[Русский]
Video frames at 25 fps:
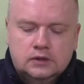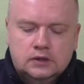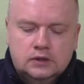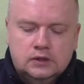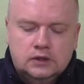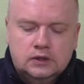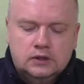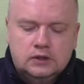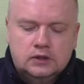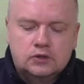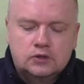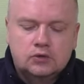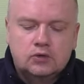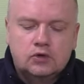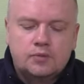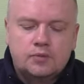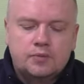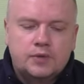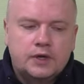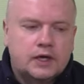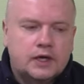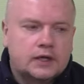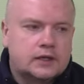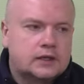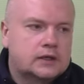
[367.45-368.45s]
это
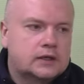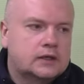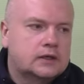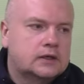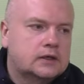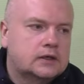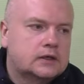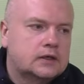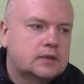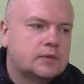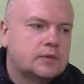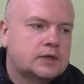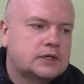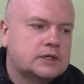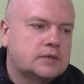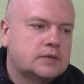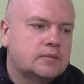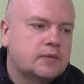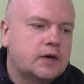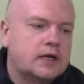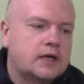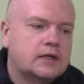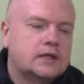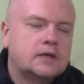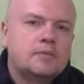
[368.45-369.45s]
0,5, она
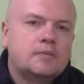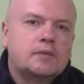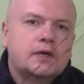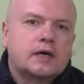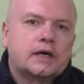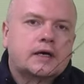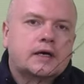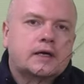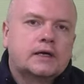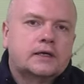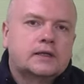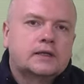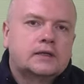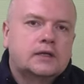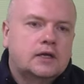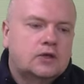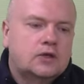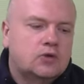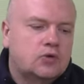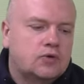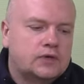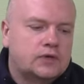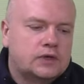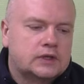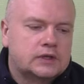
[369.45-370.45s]
максимально мягкая для
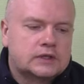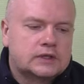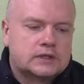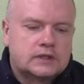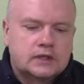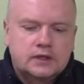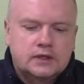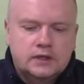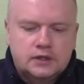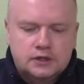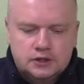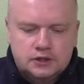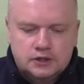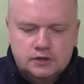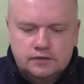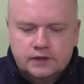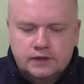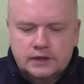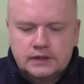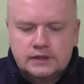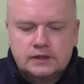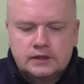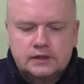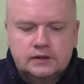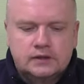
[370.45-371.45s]
ловли на стоячей
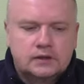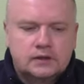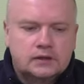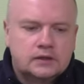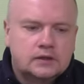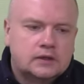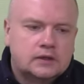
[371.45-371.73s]
воде.